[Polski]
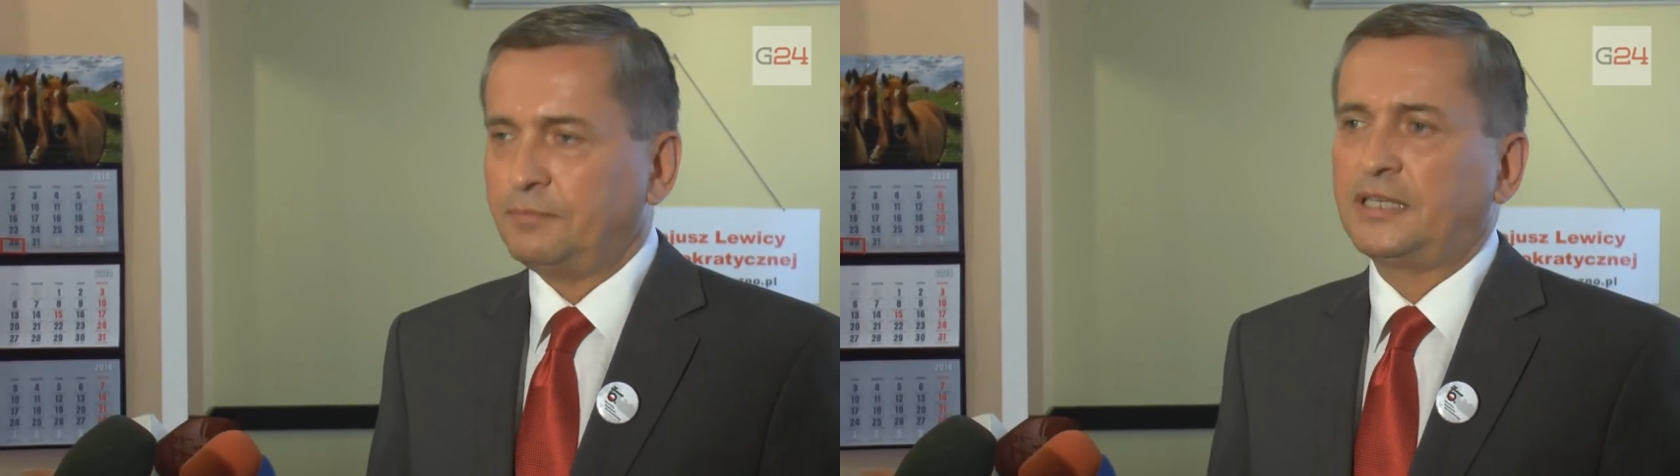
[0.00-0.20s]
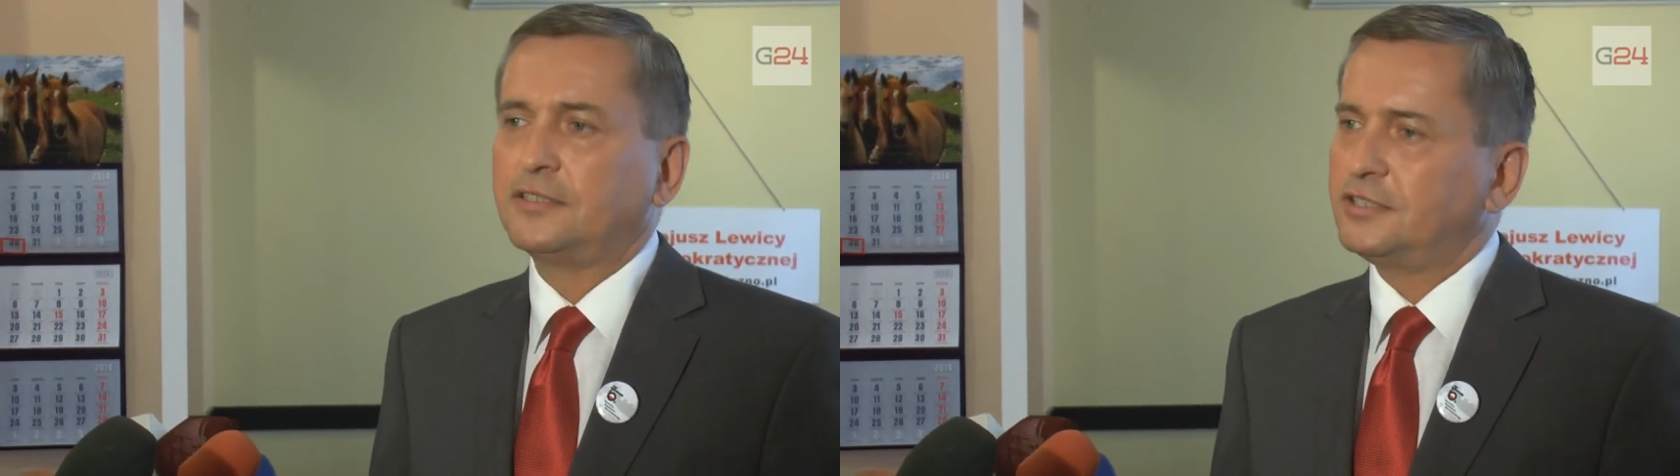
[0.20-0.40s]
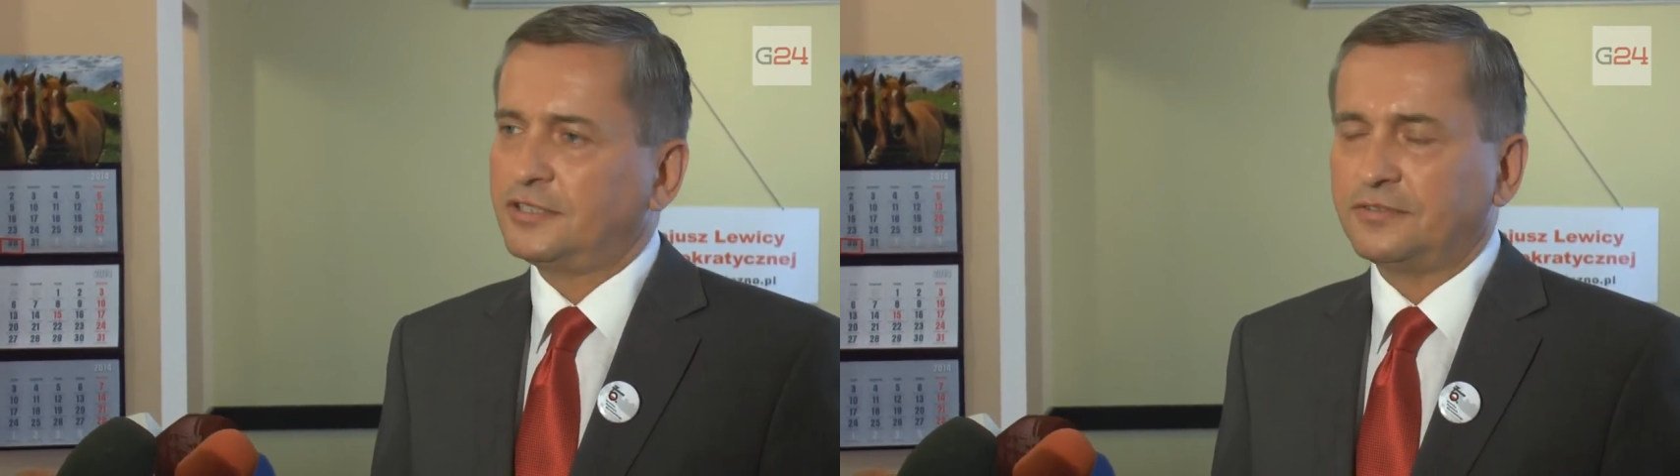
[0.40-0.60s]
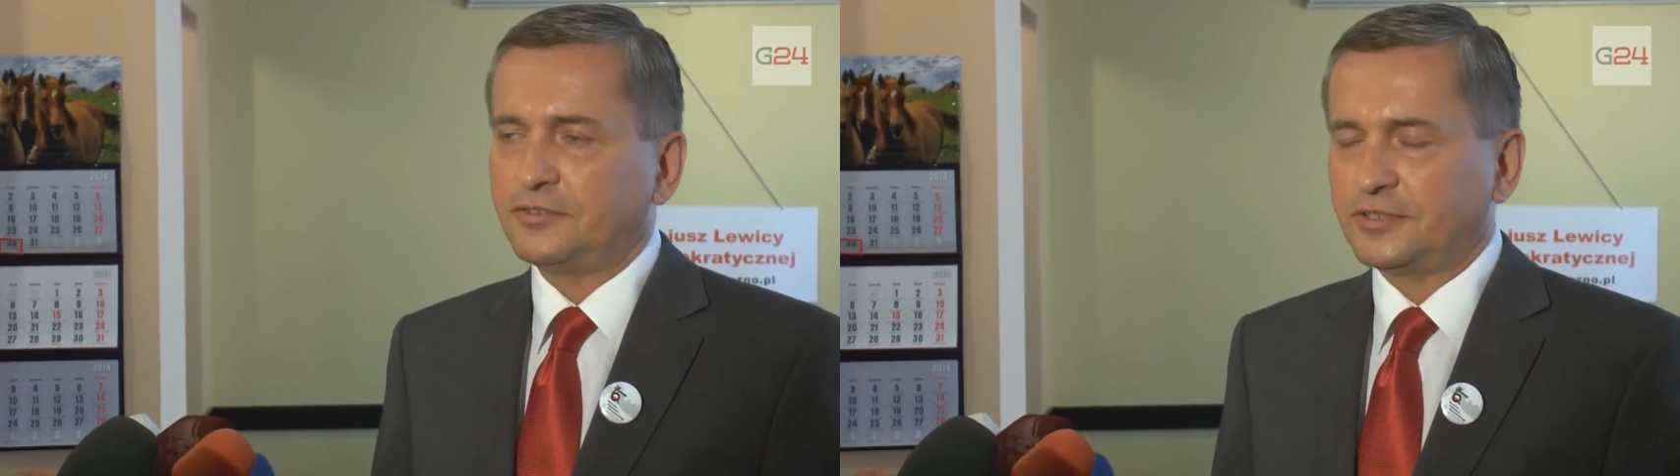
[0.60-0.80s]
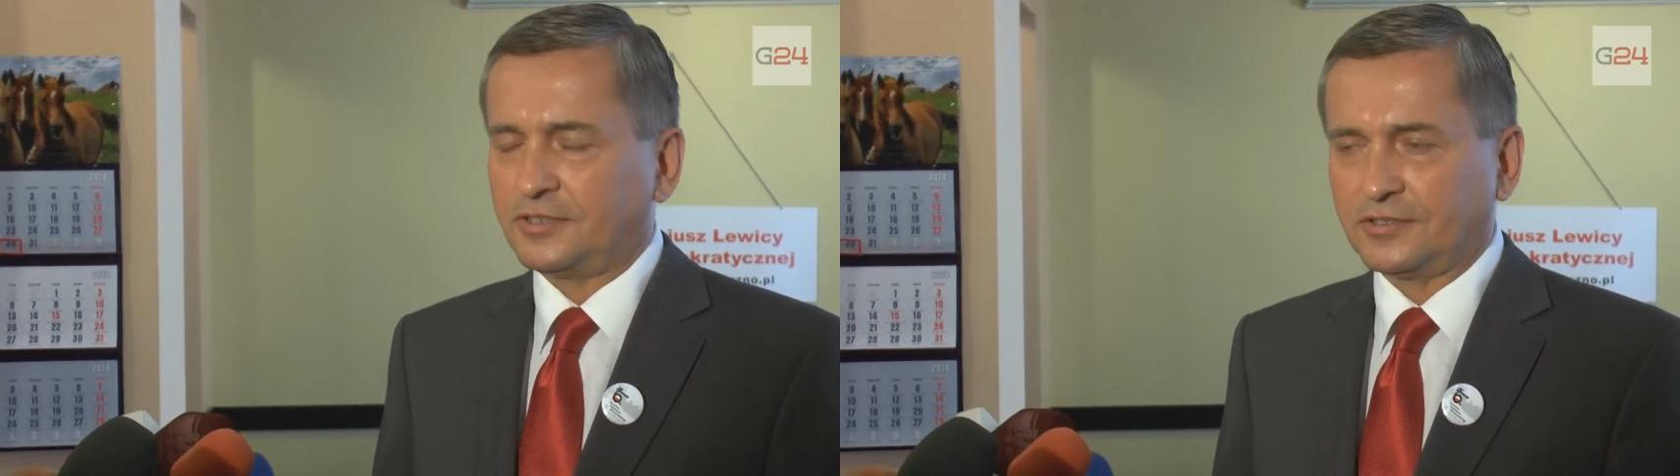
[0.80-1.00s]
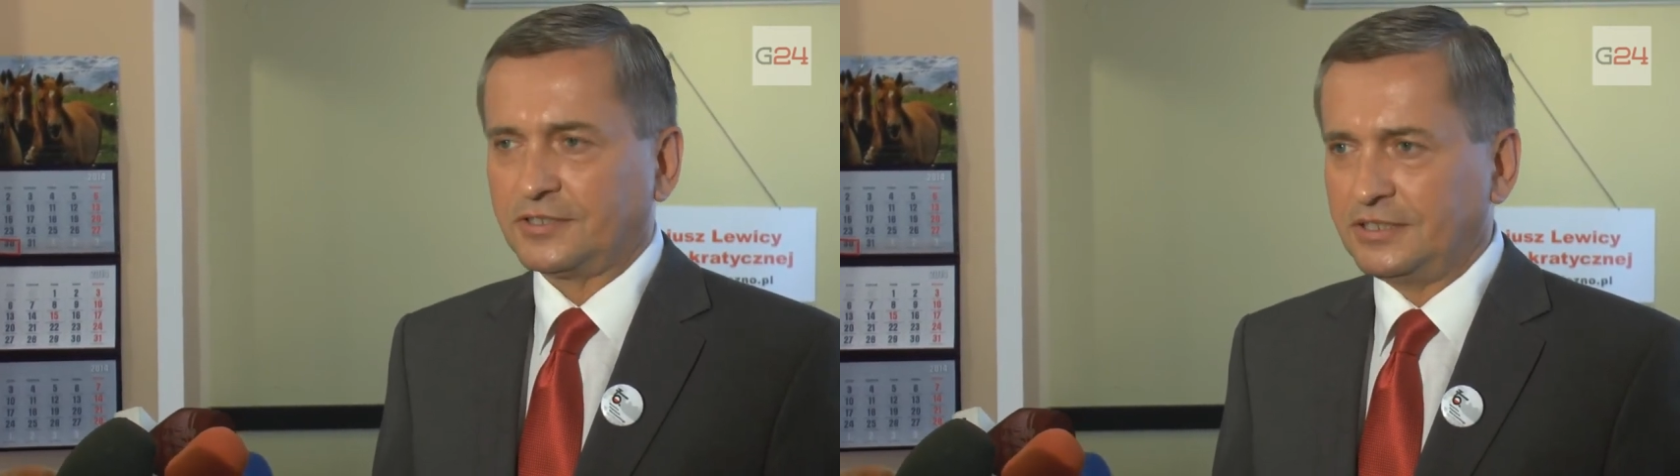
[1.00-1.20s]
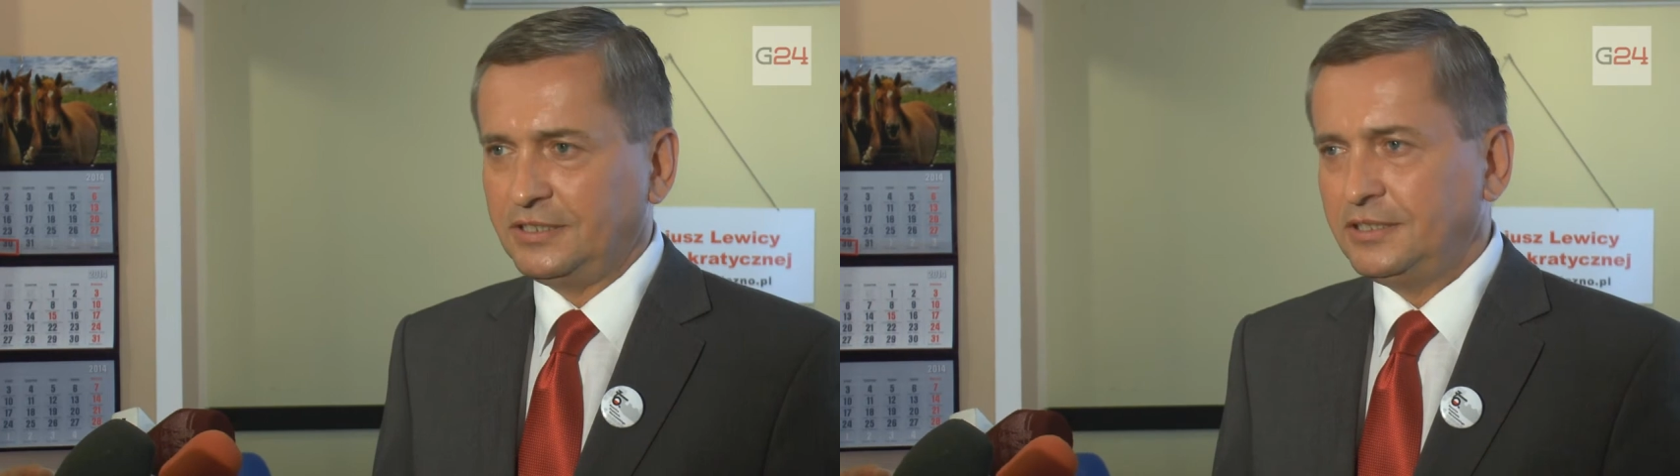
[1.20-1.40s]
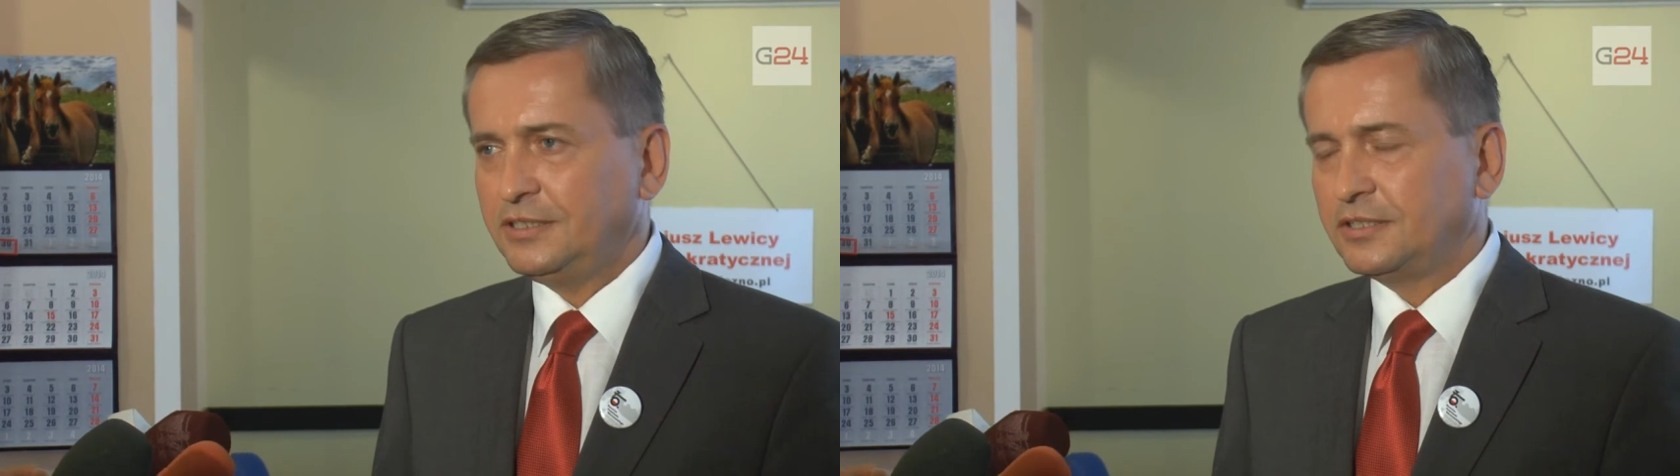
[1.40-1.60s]
pan Krzysztof
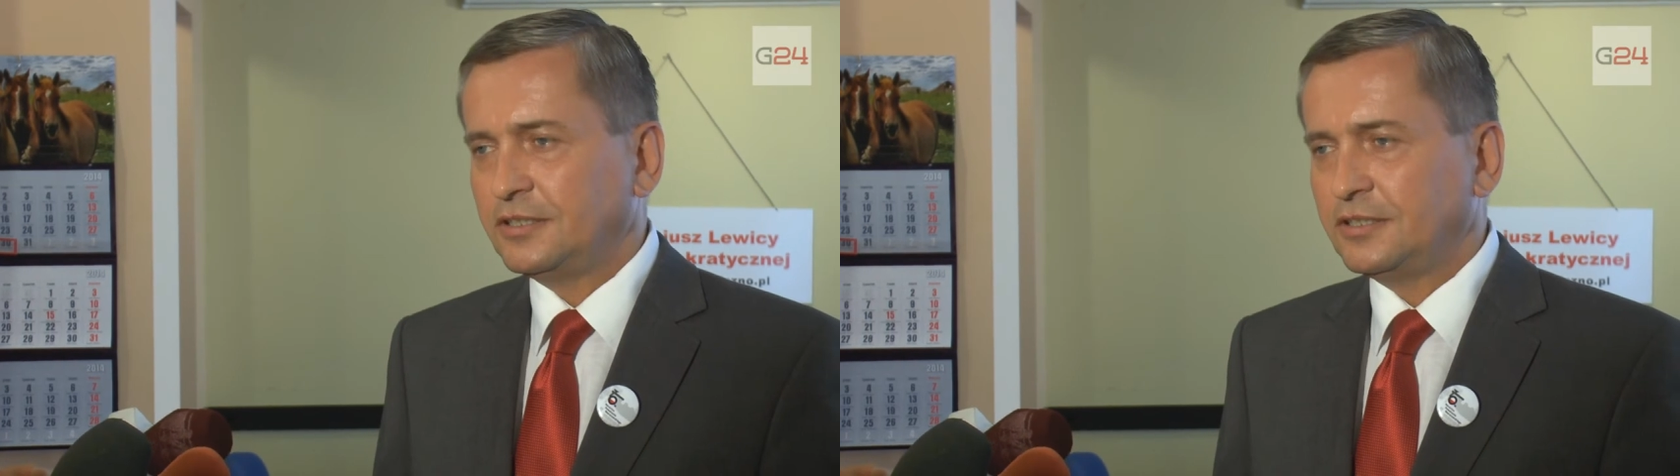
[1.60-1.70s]
Ostrowski,